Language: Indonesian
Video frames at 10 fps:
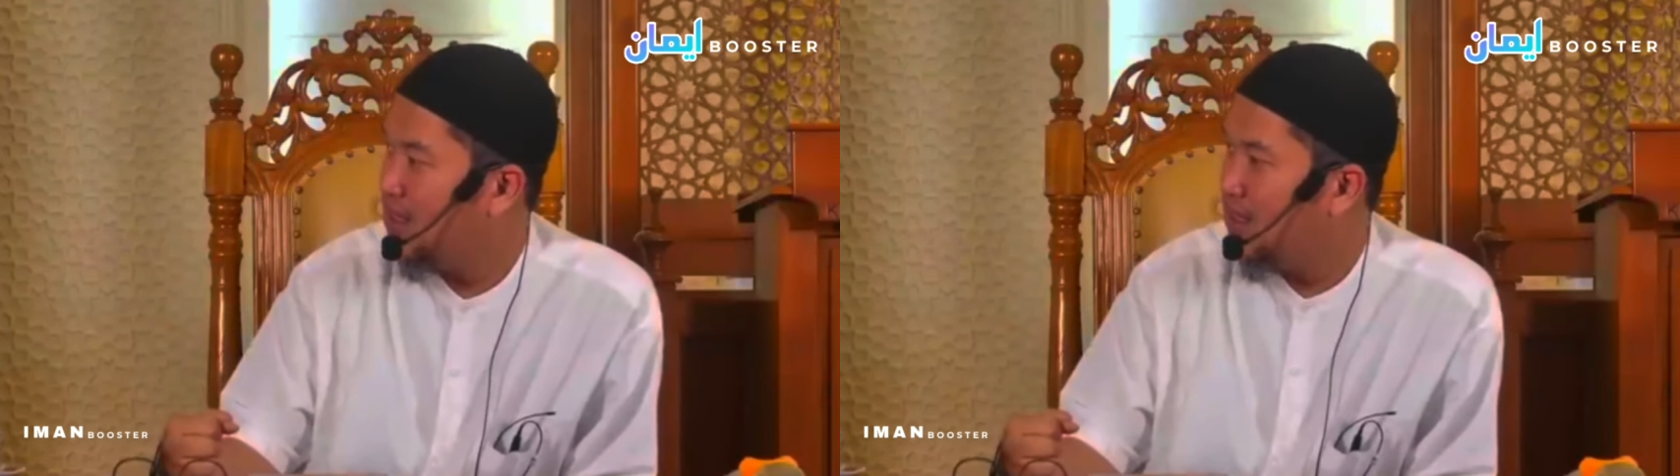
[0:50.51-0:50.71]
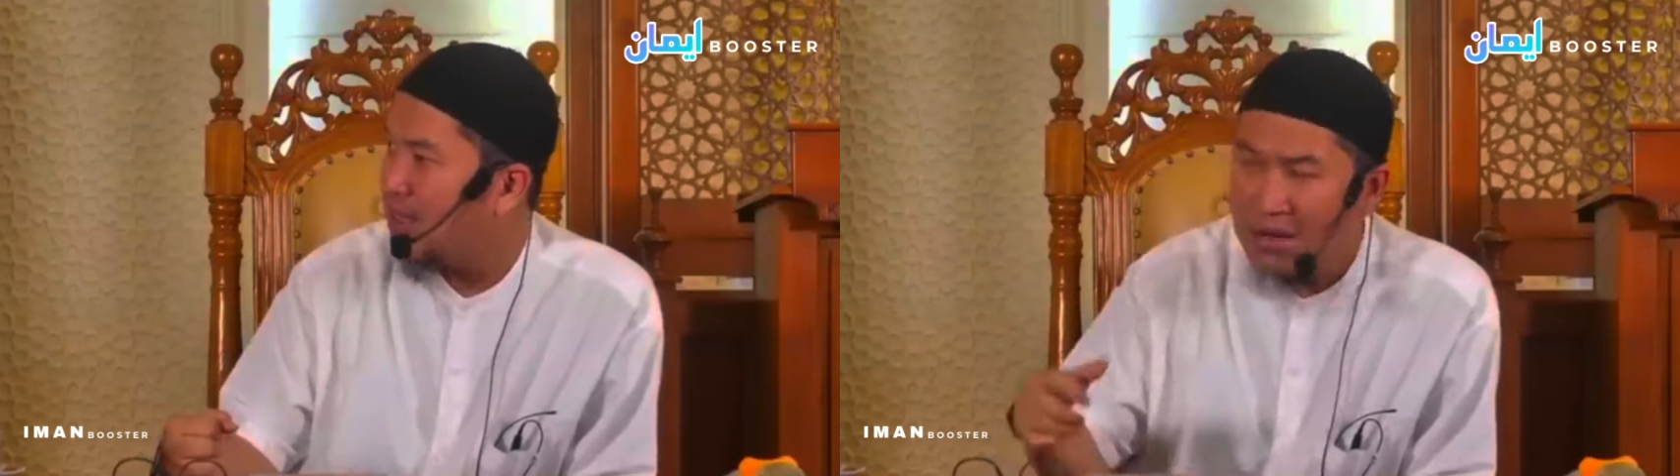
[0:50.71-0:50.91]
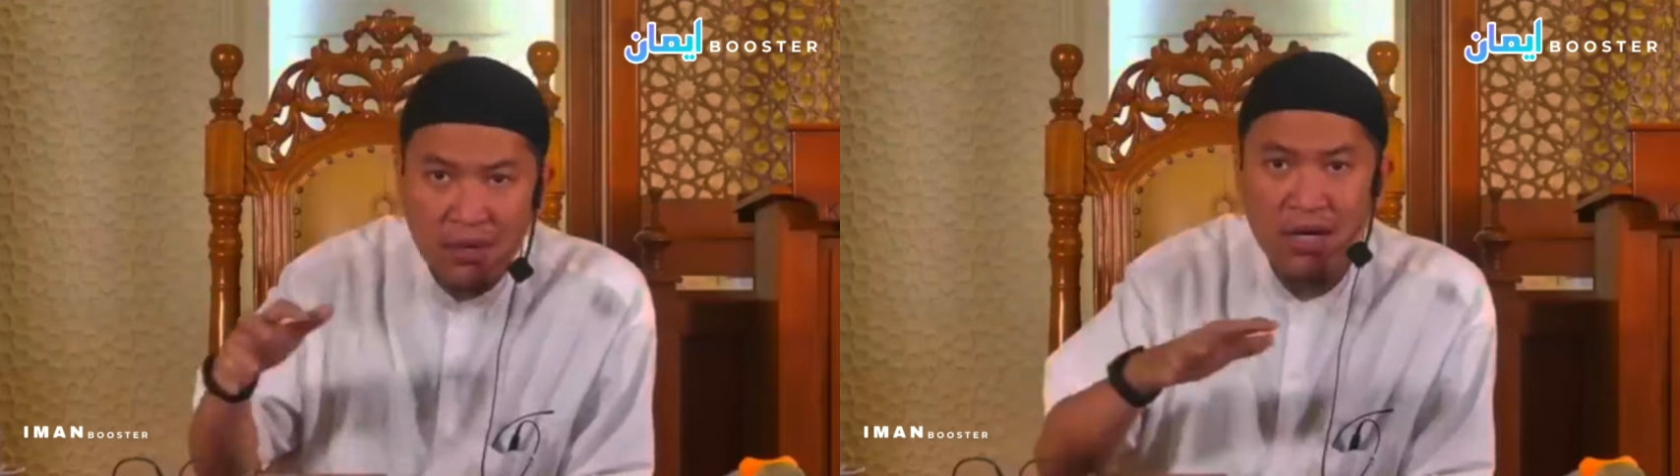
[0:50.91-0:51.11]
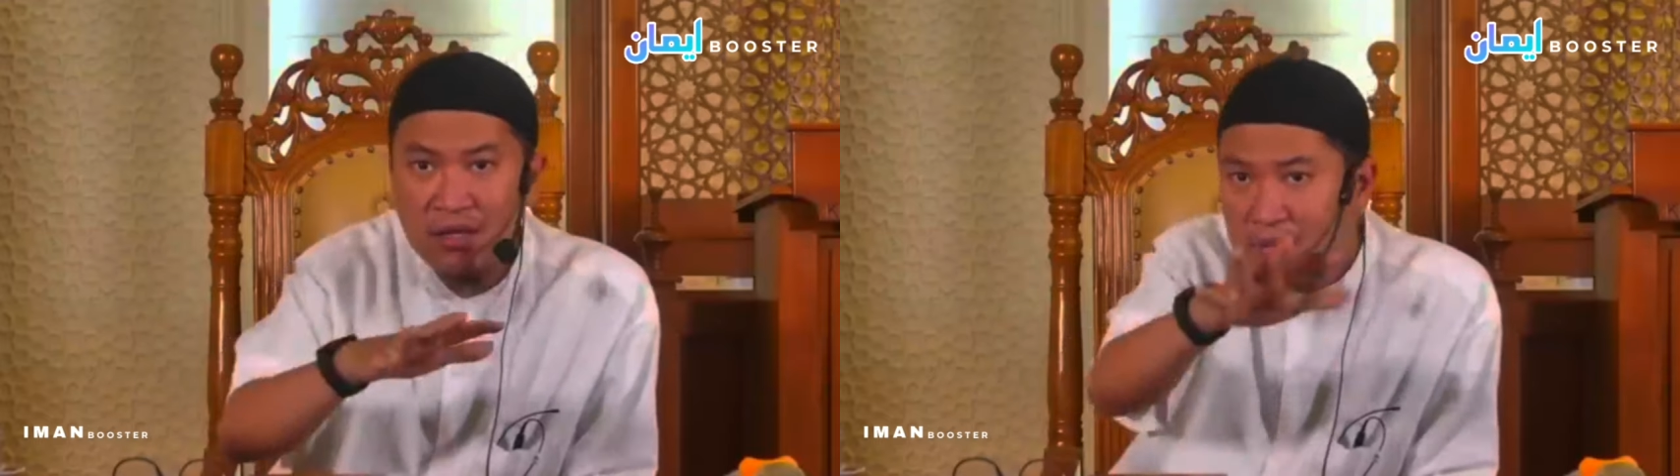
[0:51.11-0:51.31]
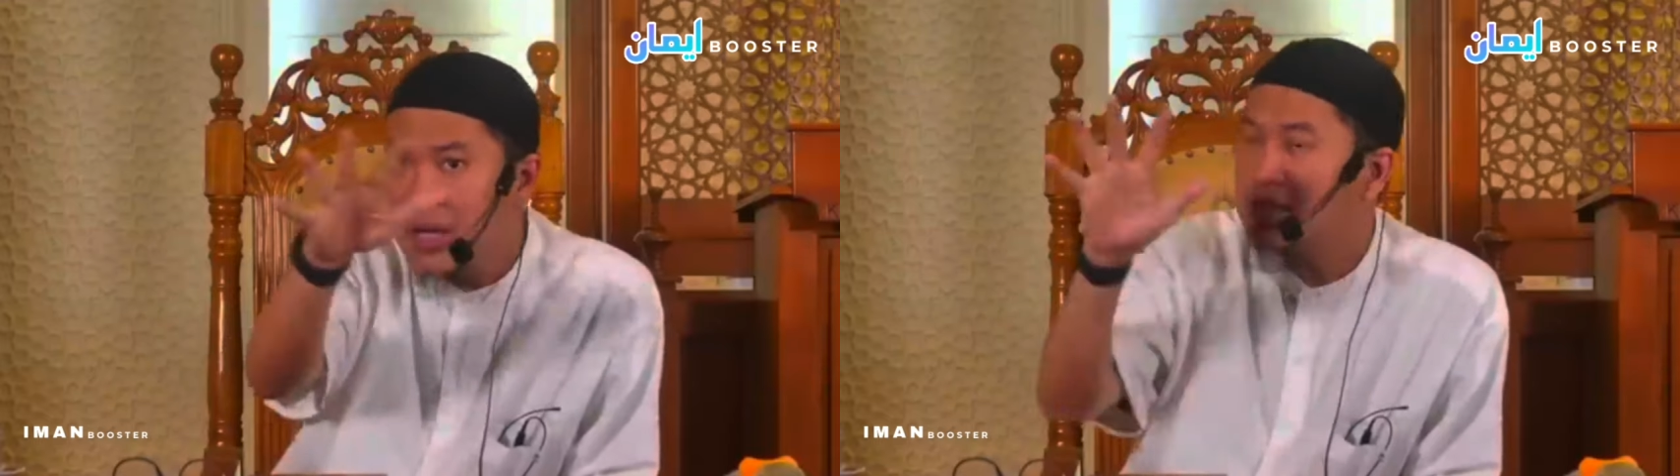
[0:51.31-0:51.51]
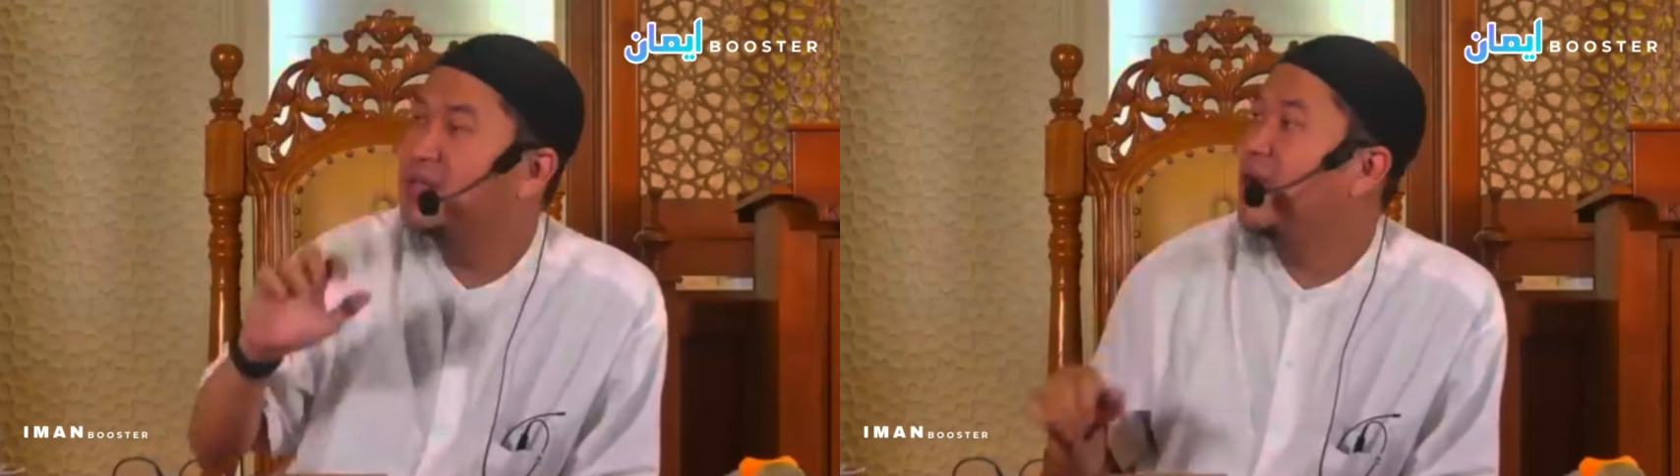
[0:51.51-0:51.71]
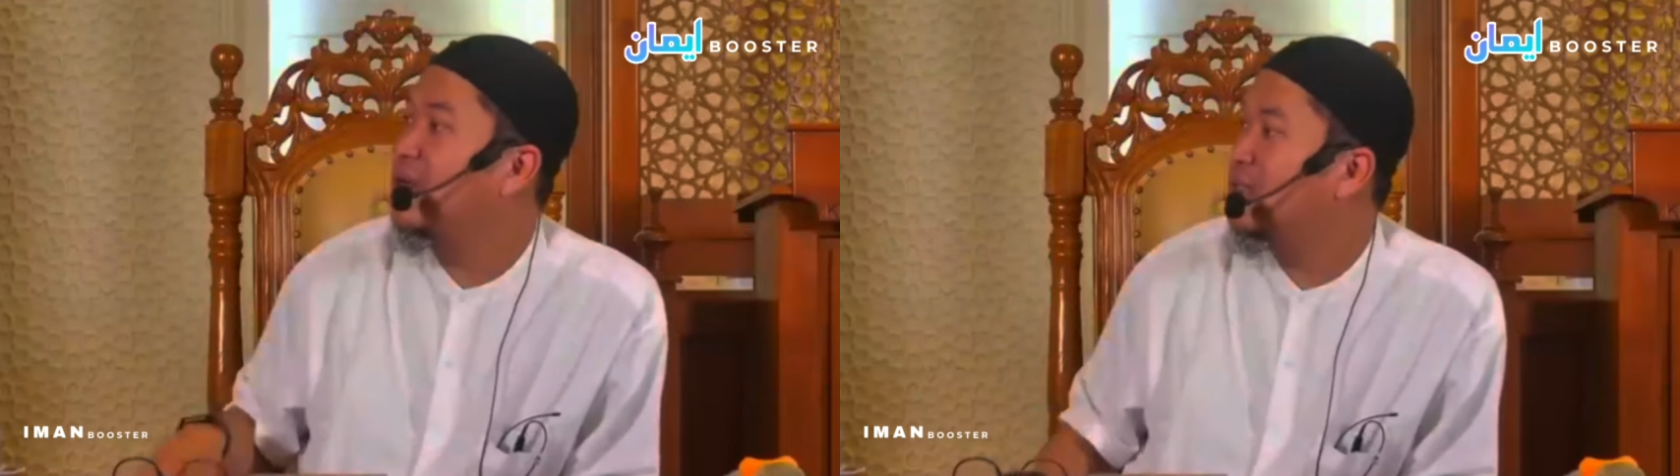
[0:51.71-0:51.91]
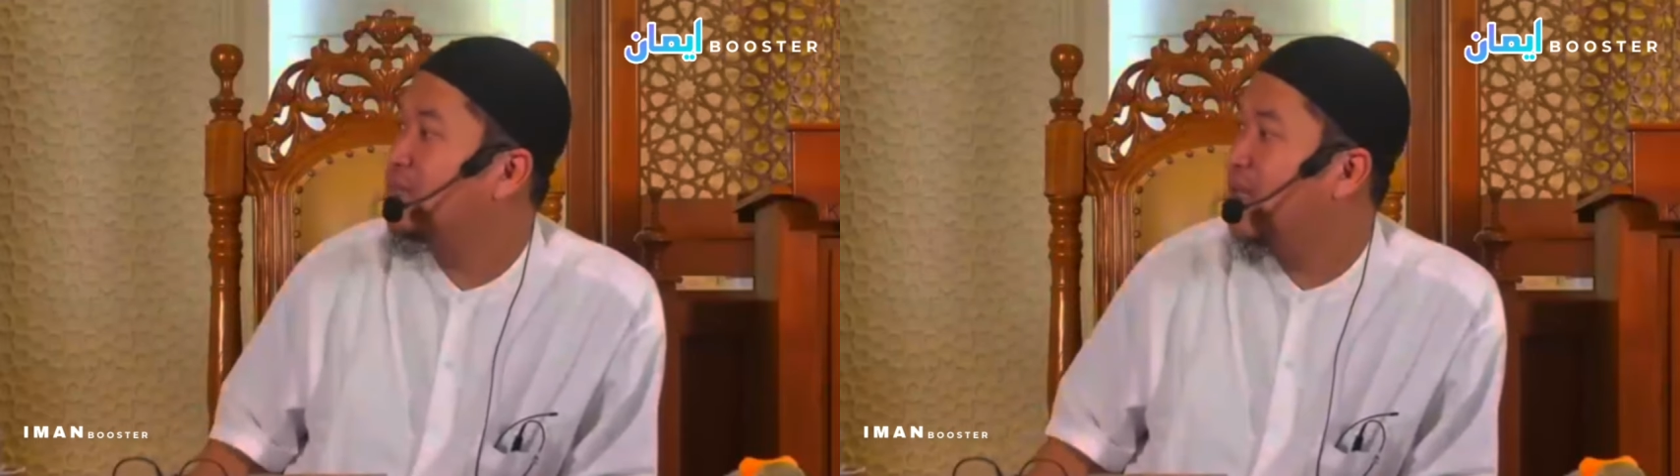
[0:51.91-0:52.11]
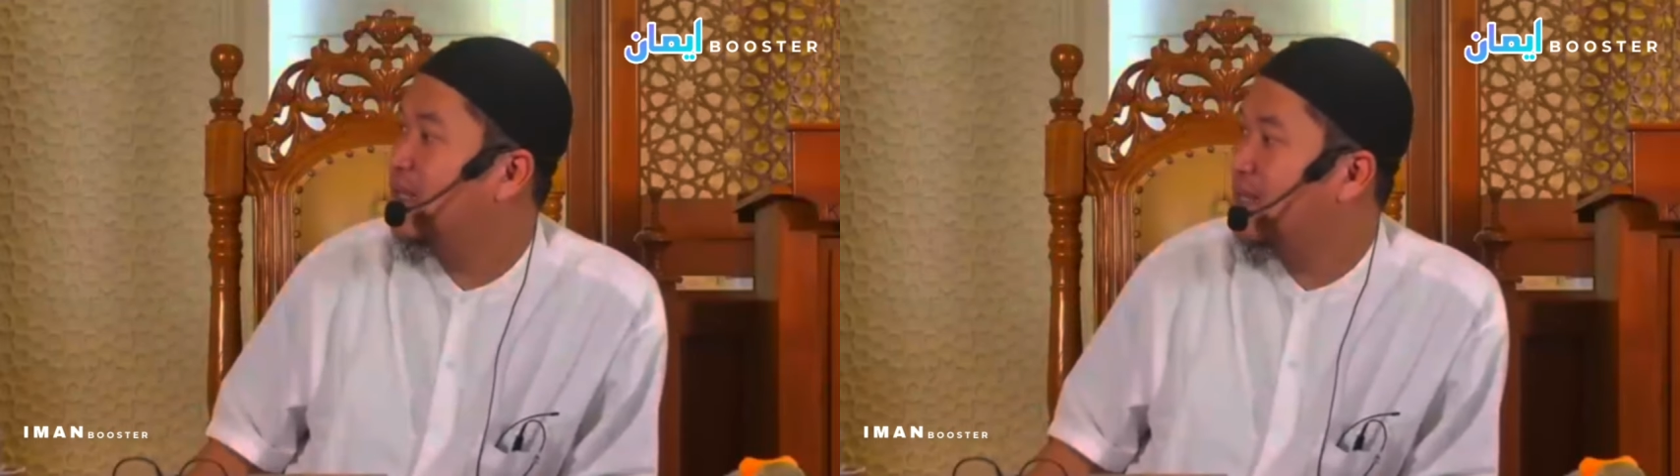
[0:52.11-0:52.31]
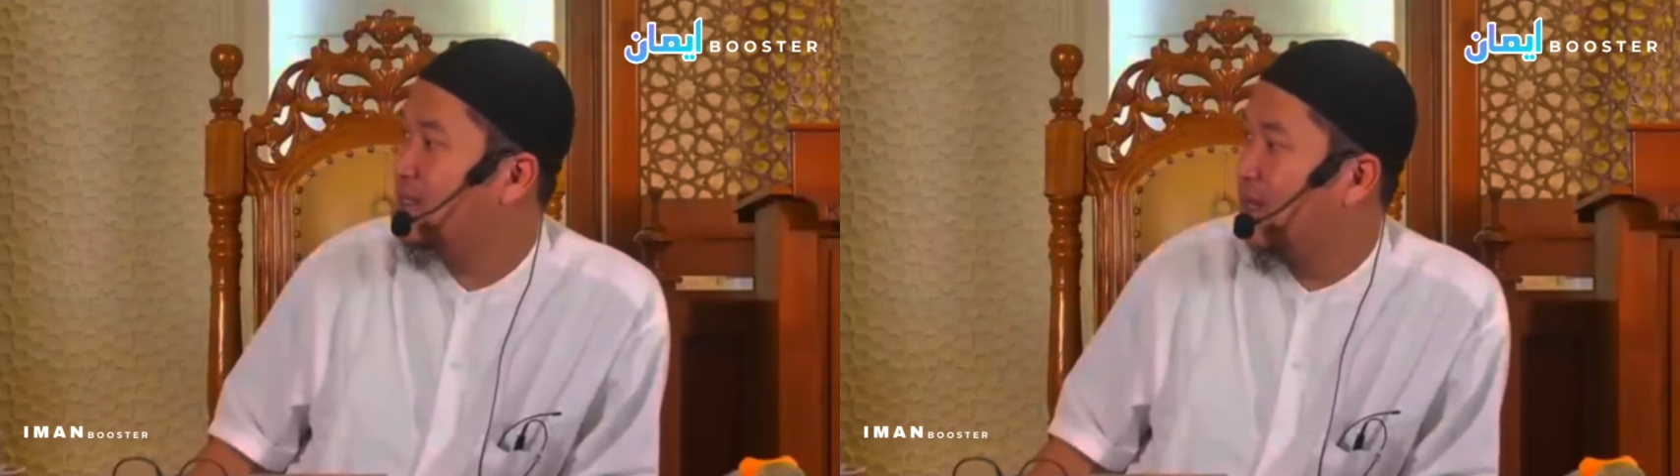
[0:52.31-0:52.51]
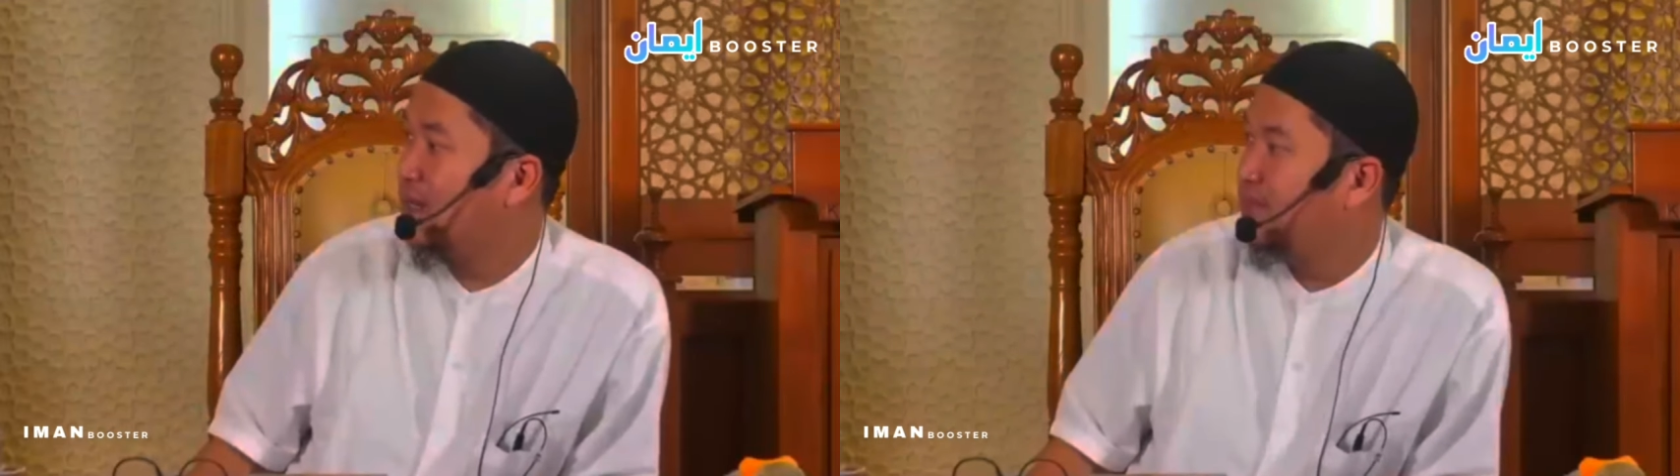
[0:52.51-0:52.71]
Karena mereka terbiasa dengan keterbatasan.